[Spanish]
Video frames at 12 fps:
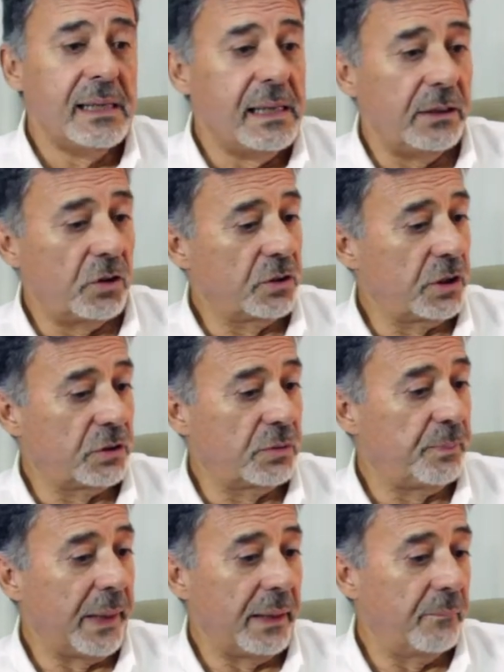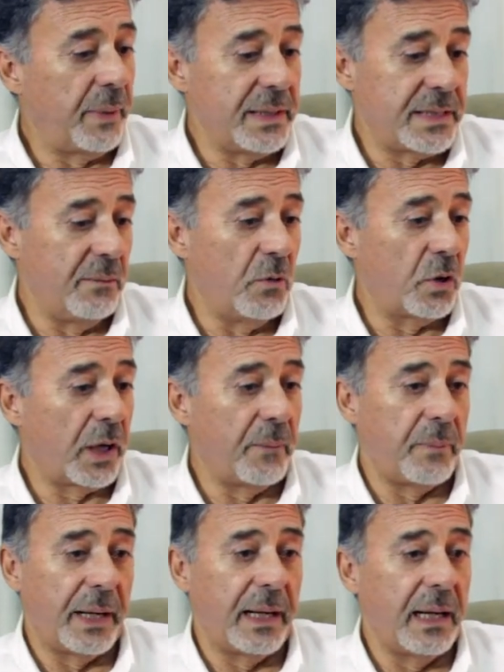Entonces pensemos que
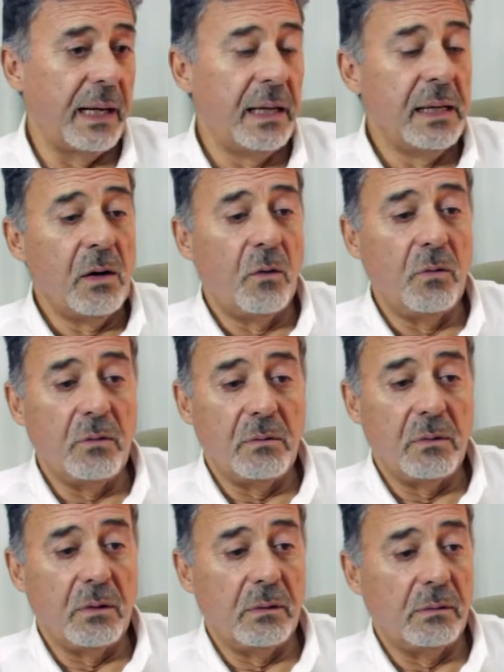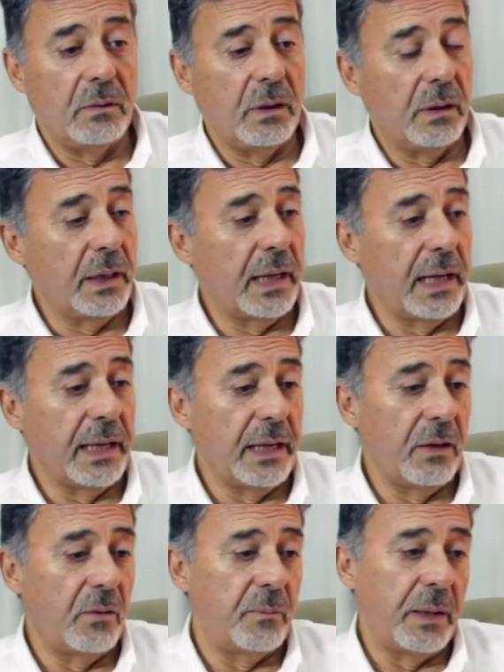para un
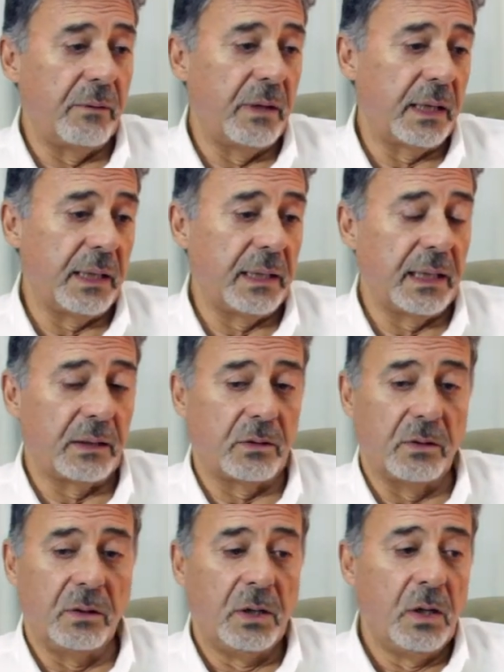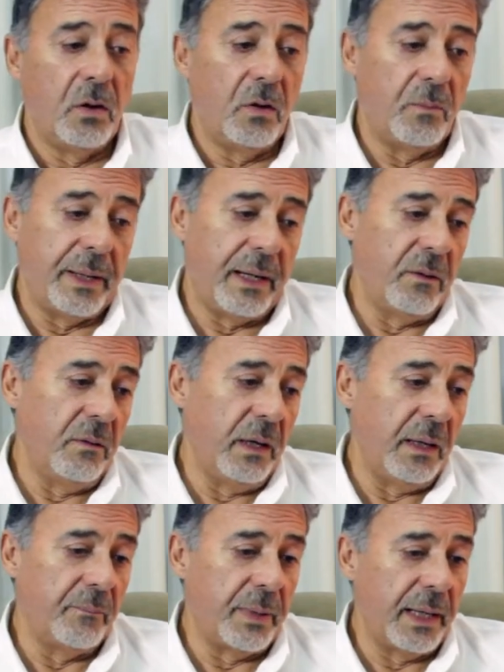ingeniero, para un arquitecto, o para un
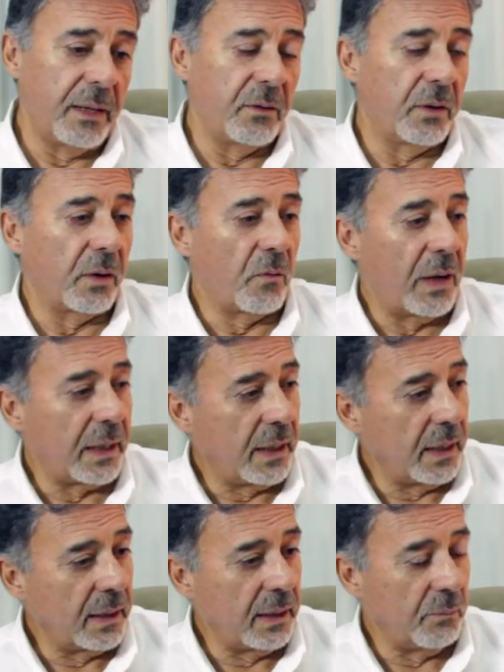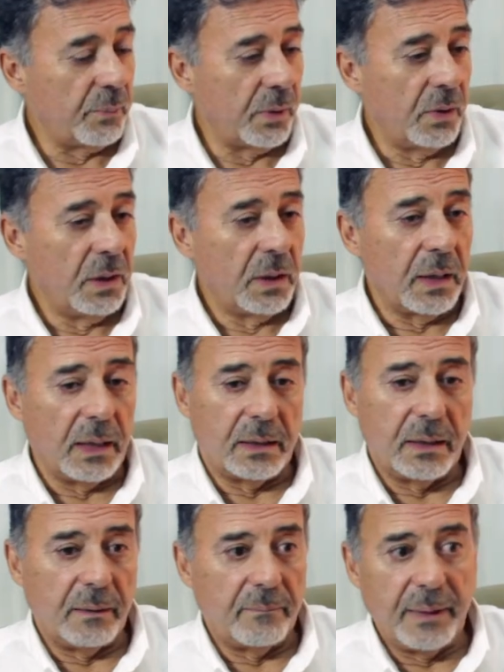empleado de cualquier tipo.
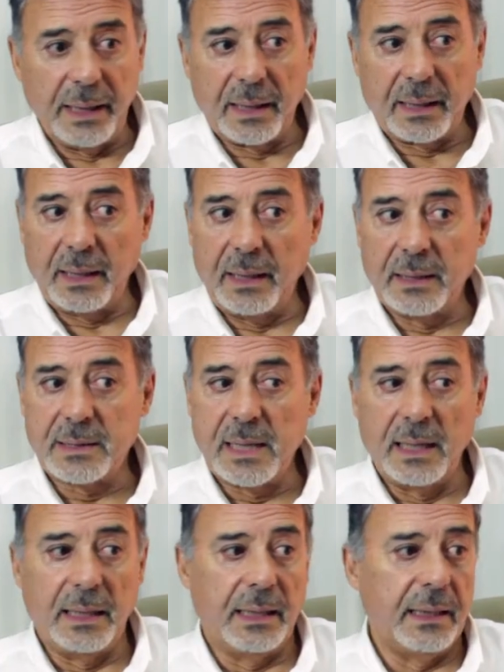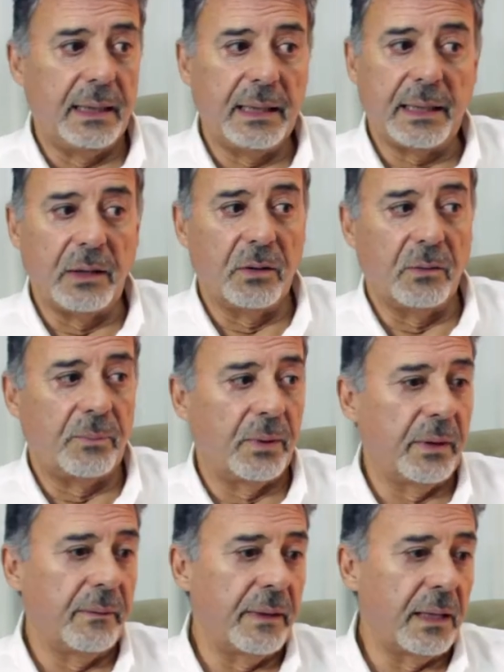Este, ver que sale líquido por
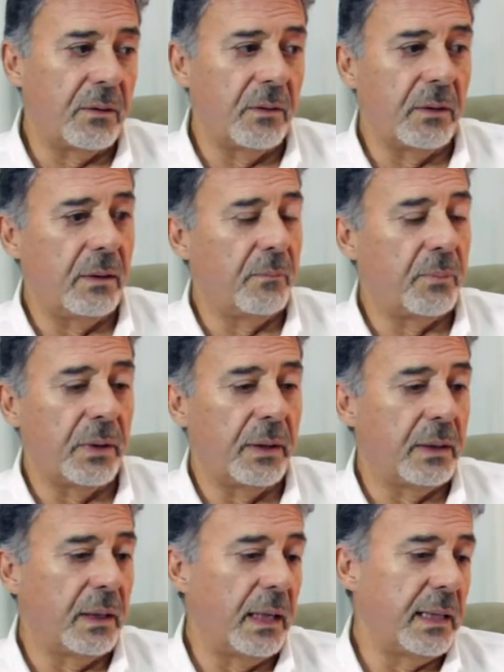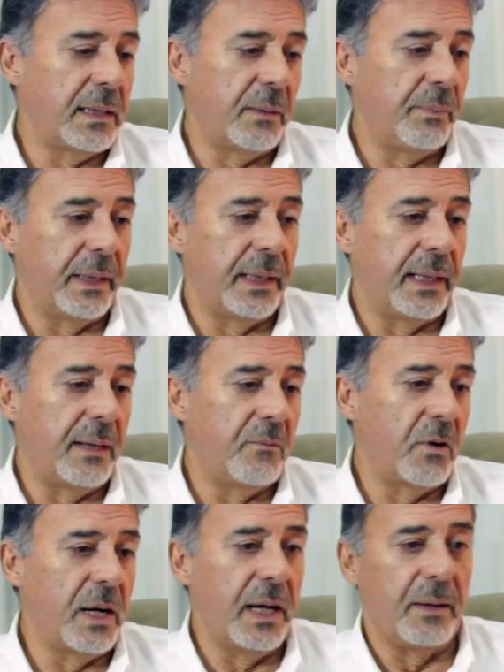debajo, de, la entrepierna de la
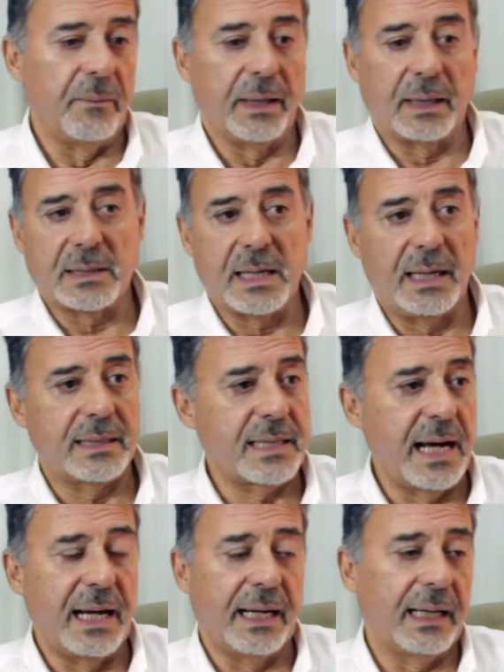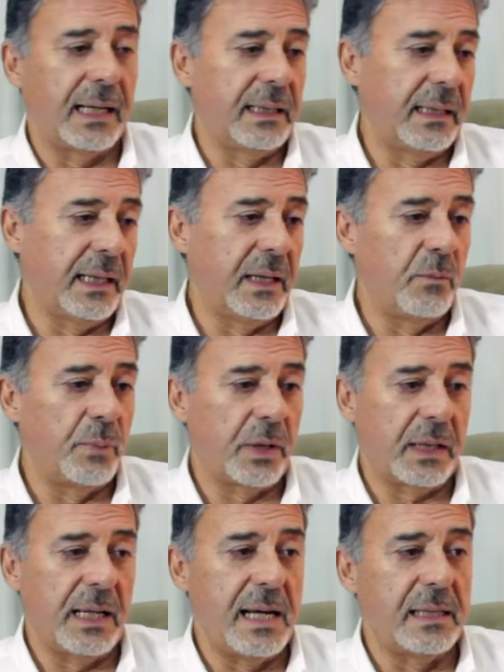mujer, ver que sale sangre en cantidad
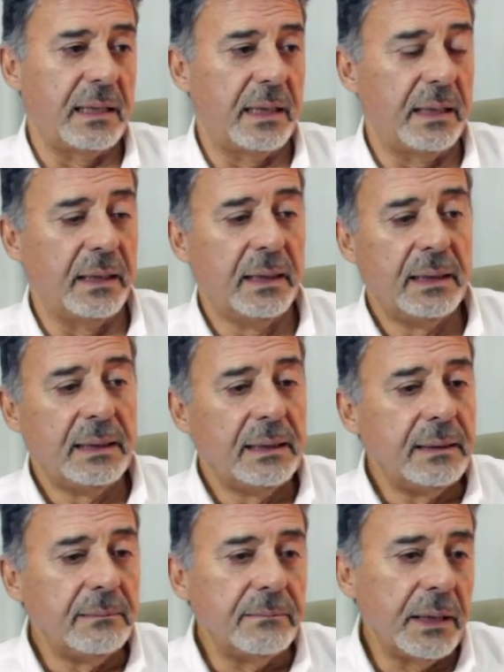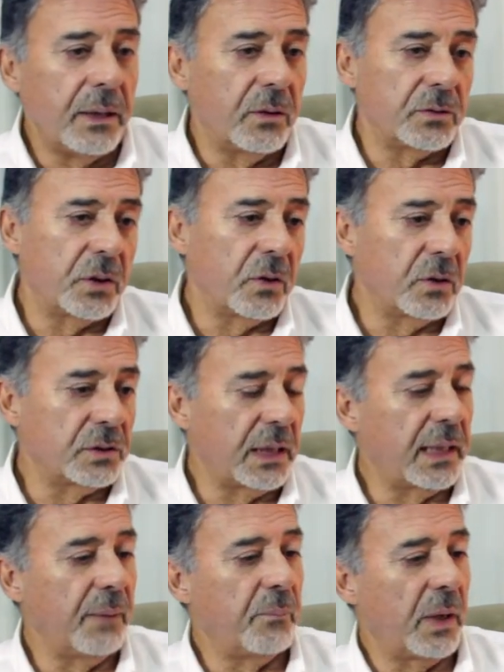importante. bueno, son cosas
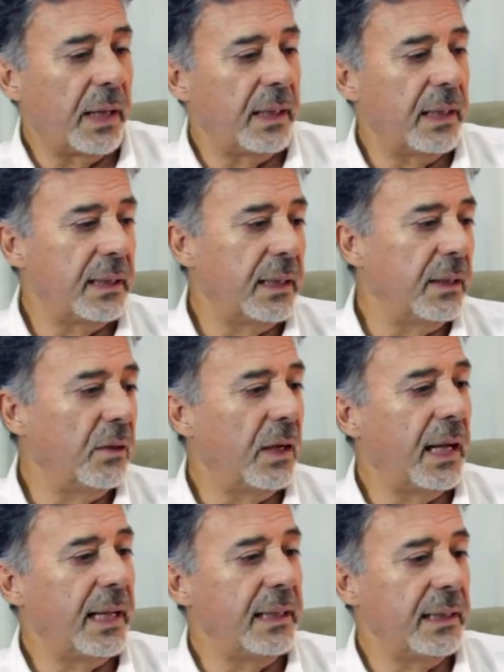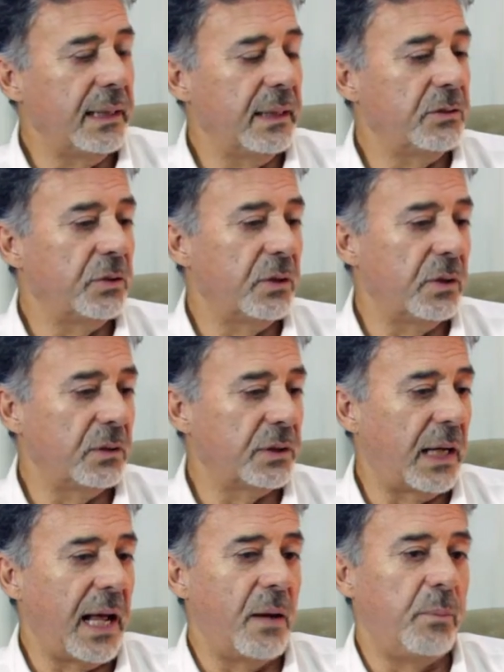que por ahí este, no las entienden si uno no se
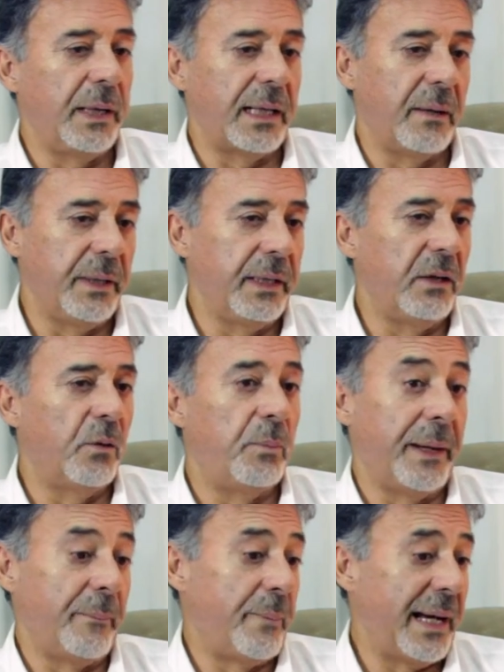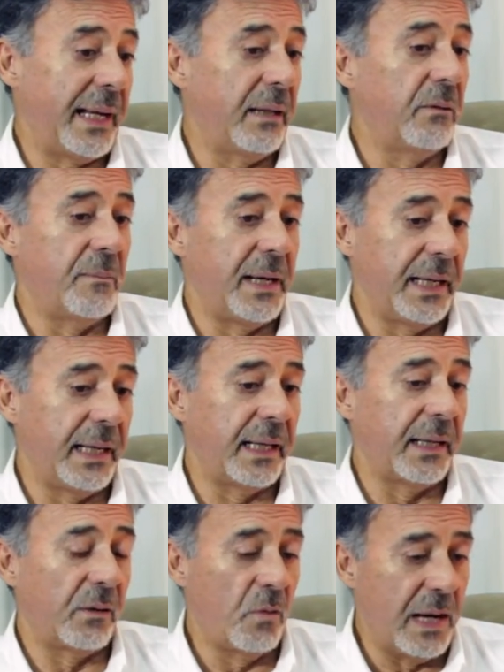las explica bien y los prepara de una manera
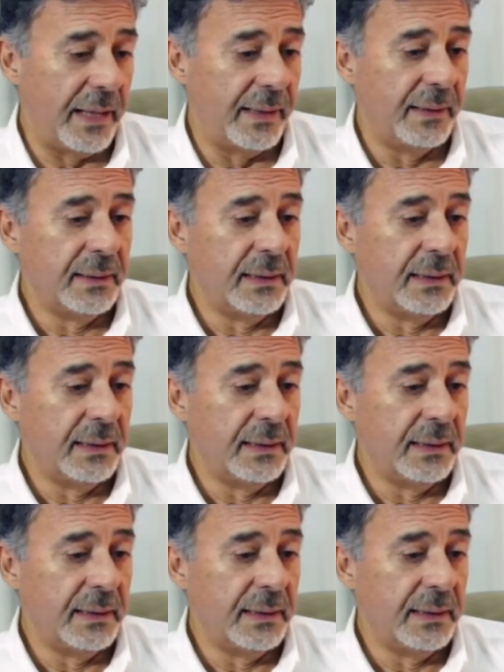adecuada.